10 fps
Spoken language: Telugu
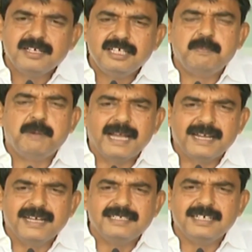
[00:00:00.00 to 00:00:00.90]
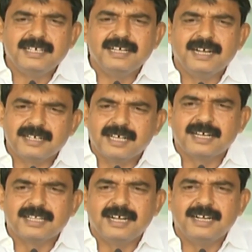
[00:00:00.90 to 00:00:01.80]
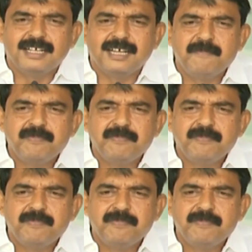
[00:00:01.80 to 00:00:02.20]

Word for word: ఇది ప్యాకేజీ అంటారు కదా అంటే